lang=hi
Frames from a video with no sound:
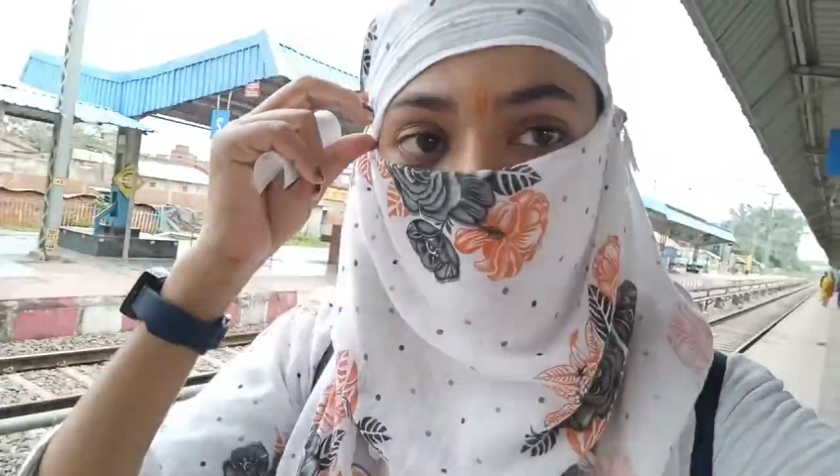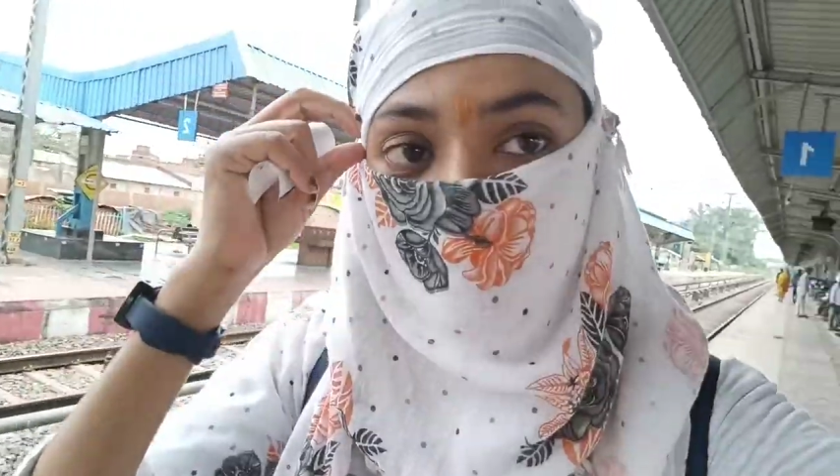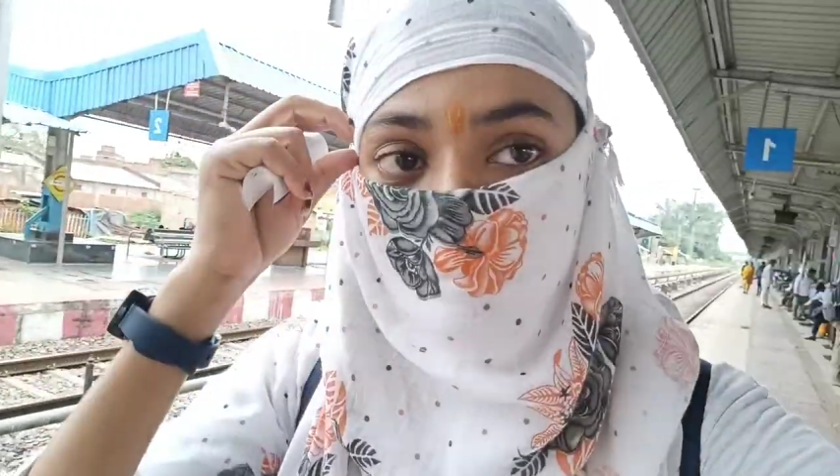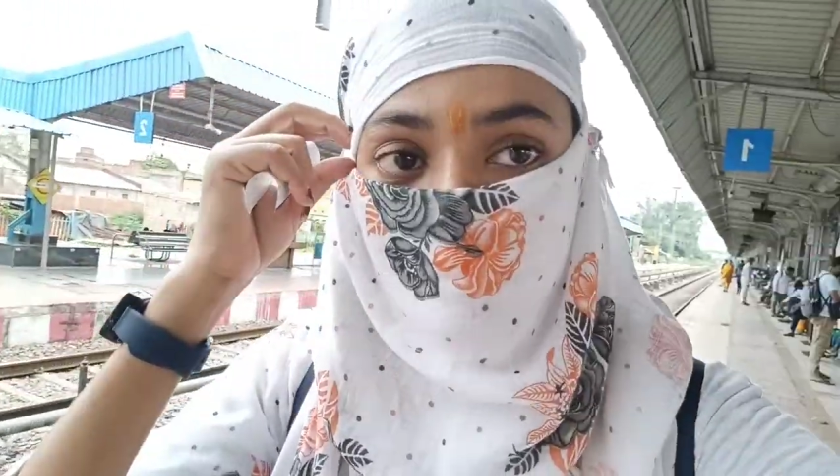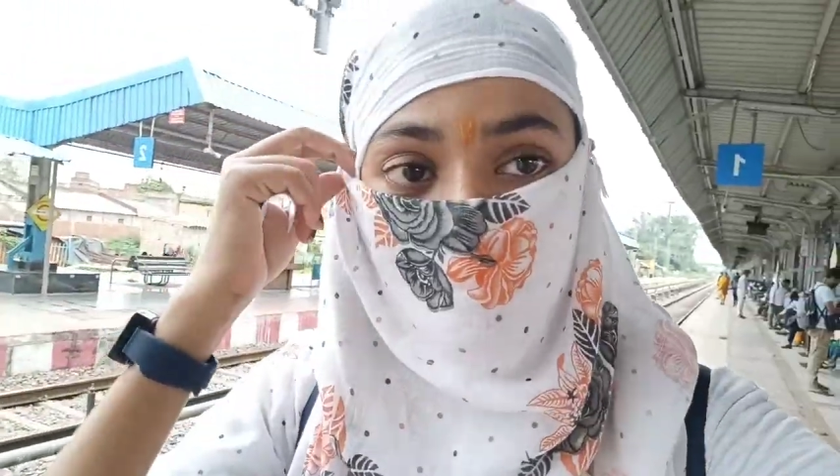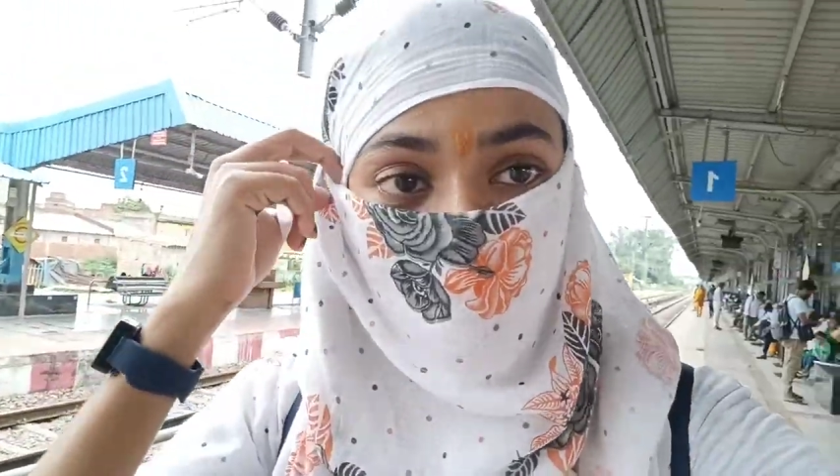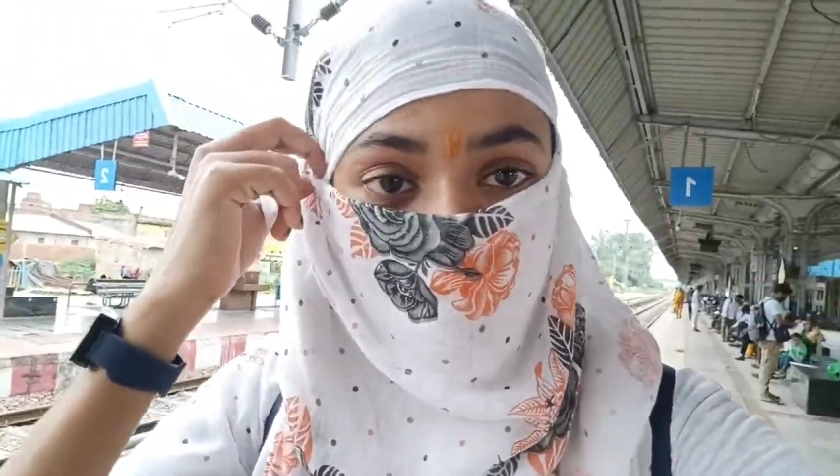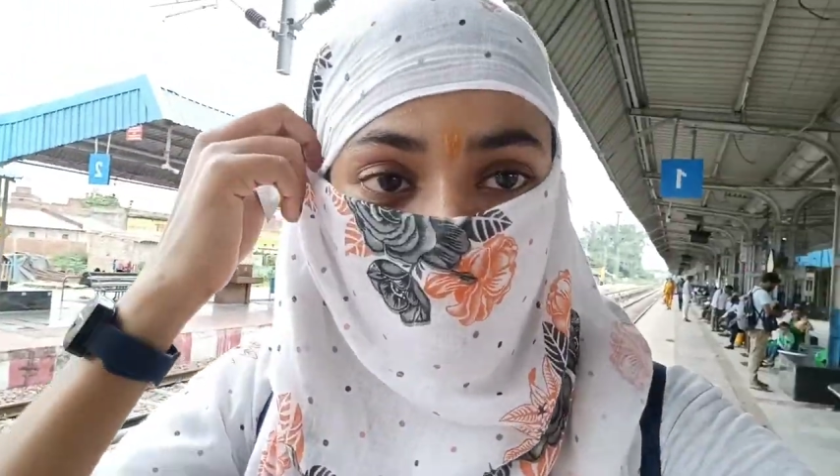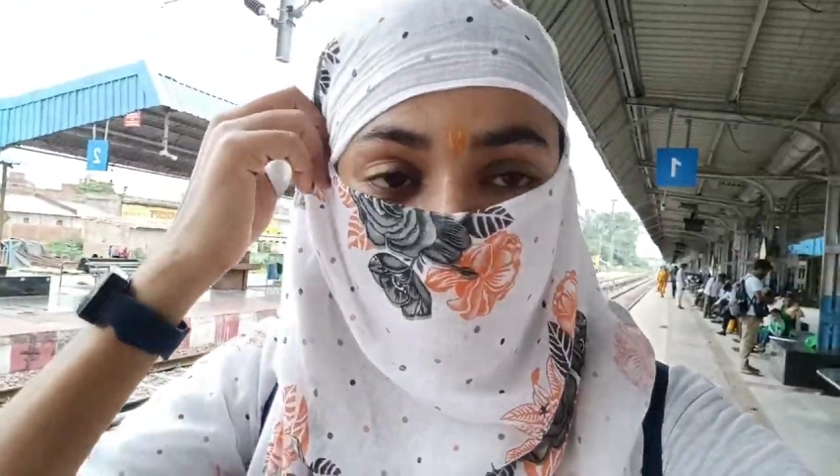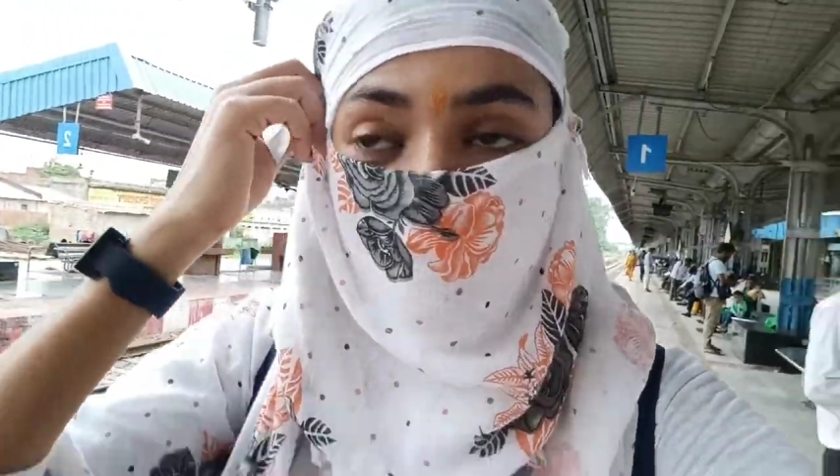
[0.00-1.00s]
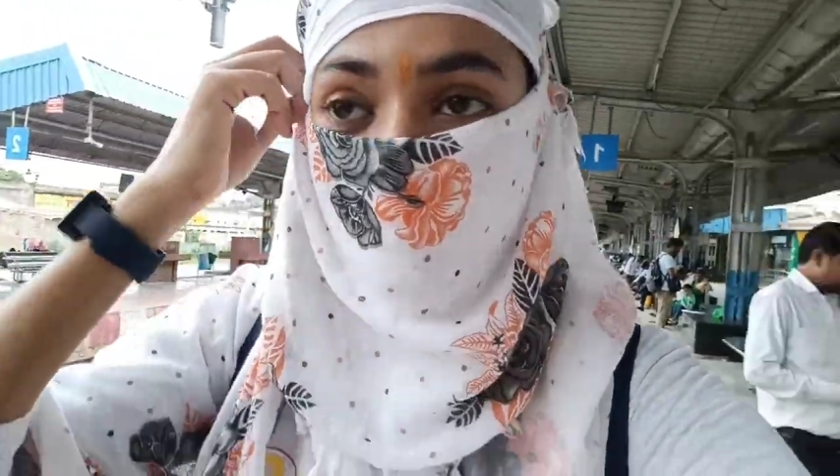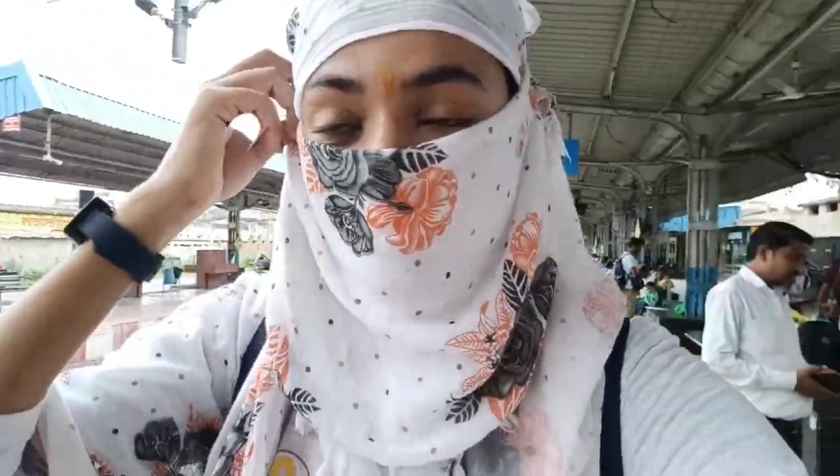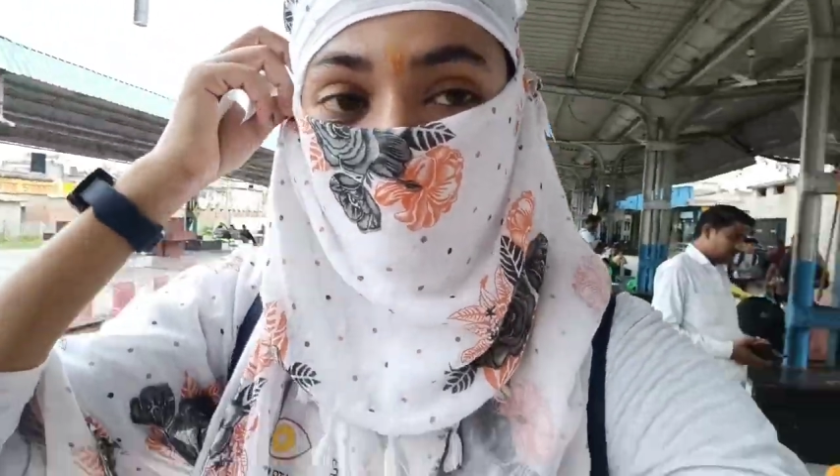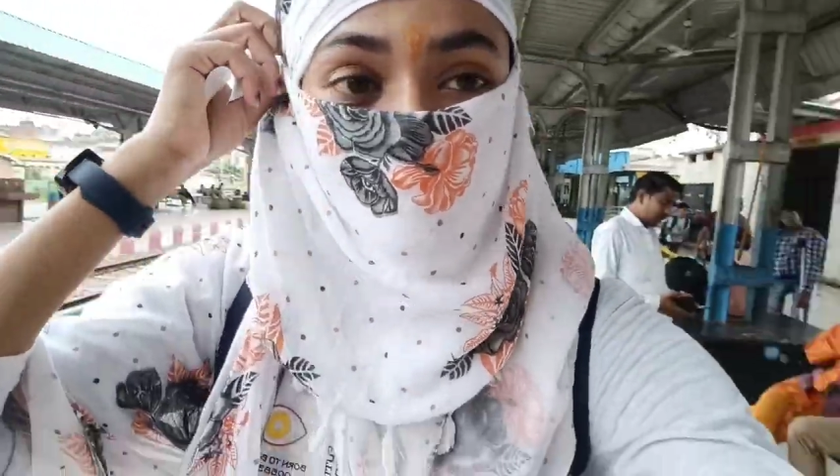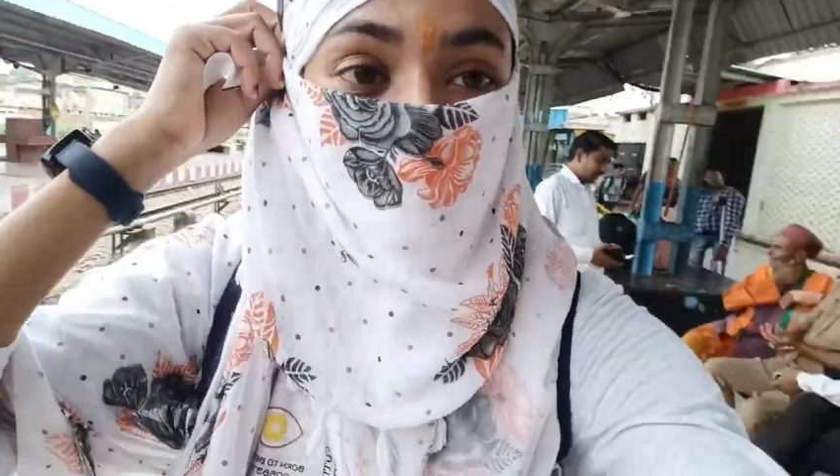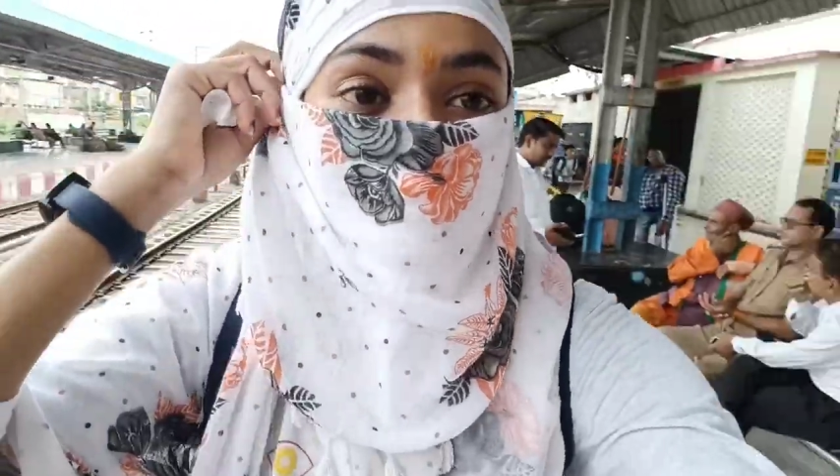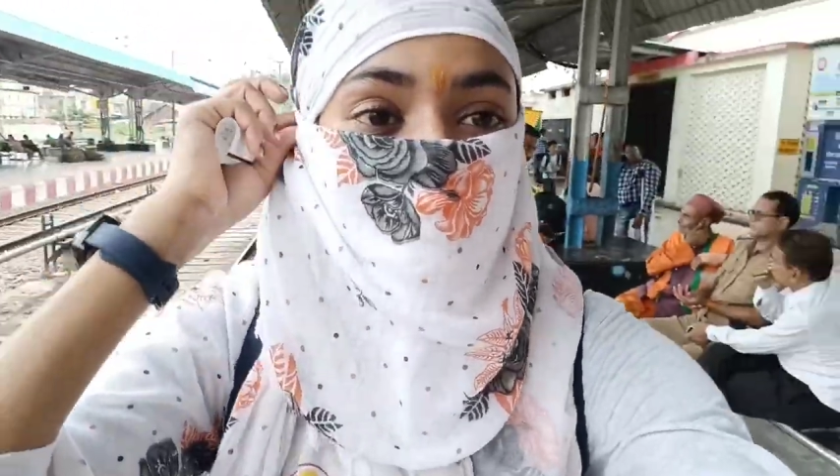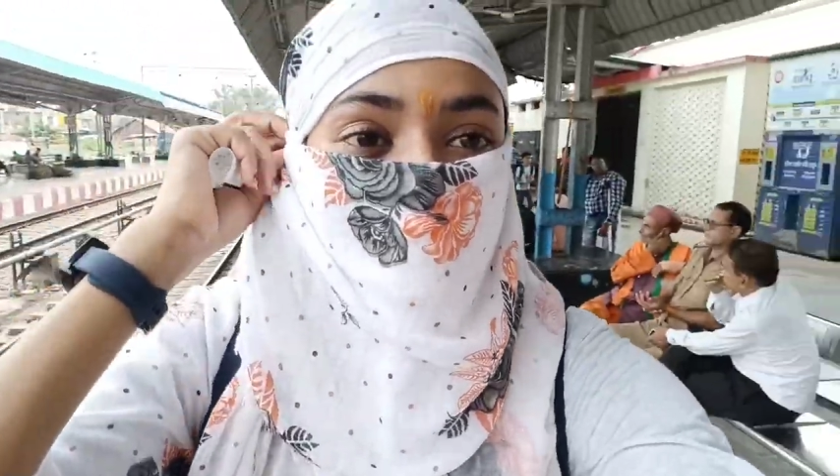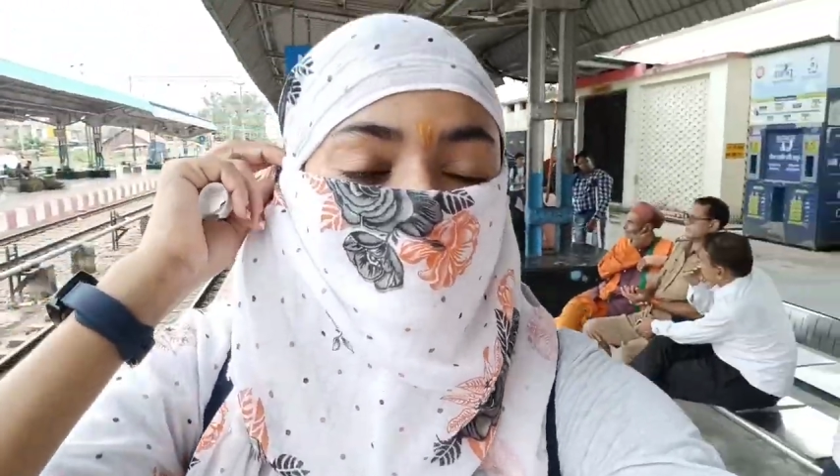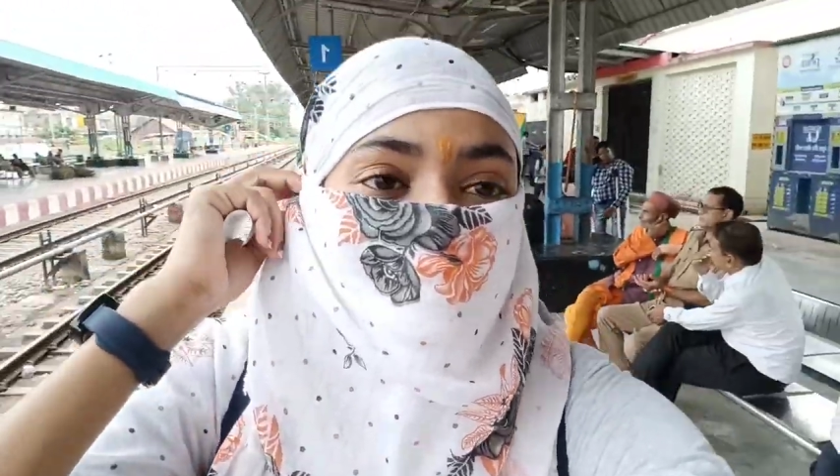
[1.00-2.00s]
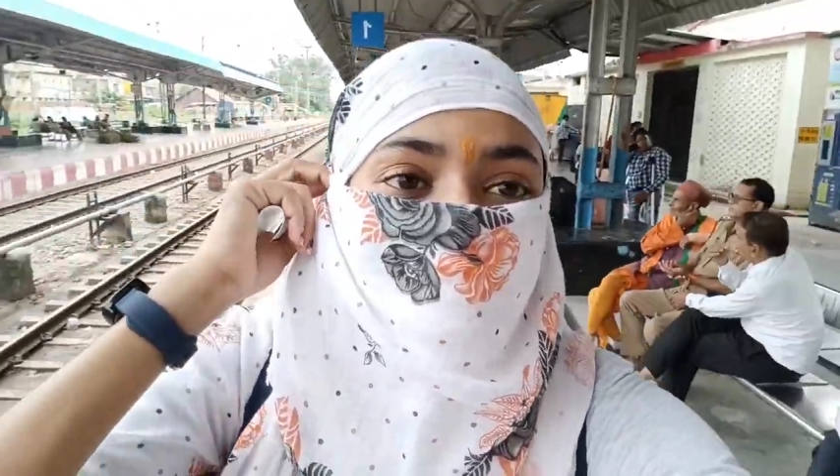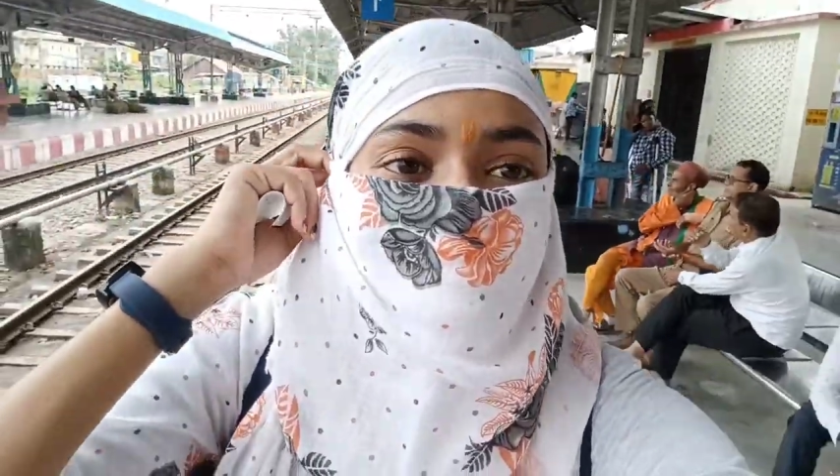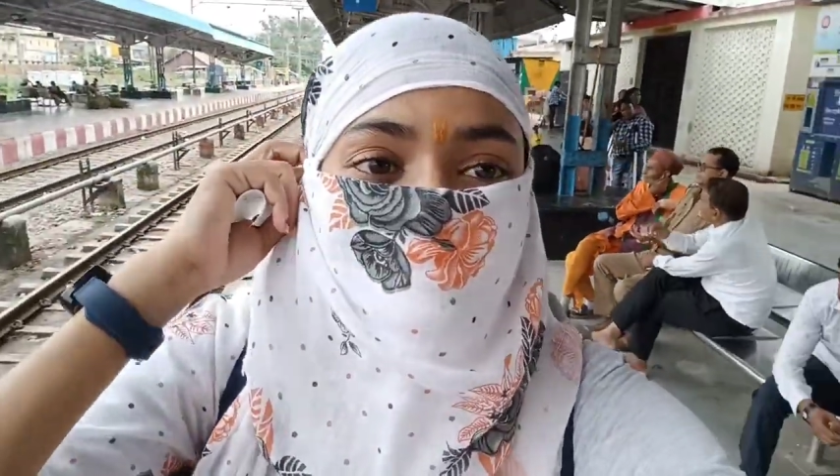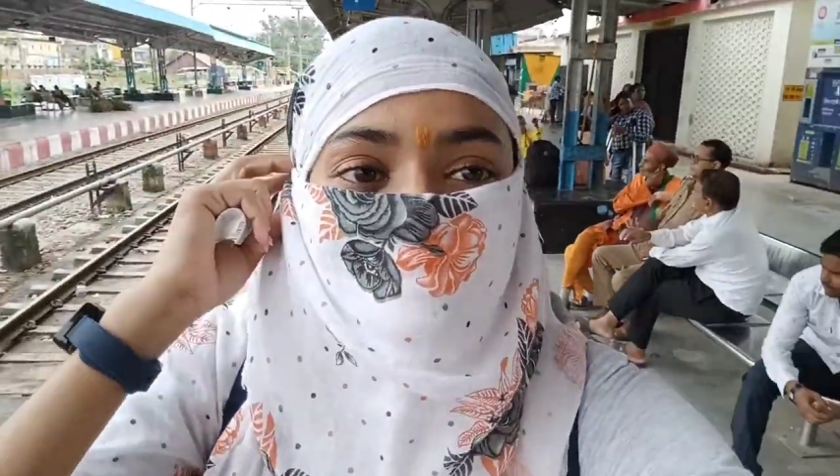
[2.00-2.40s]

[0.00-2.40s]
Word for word: तो गैस अभी ना हम लोग अंदर आ चुके हैं फ्रेंड्स देखिए अभी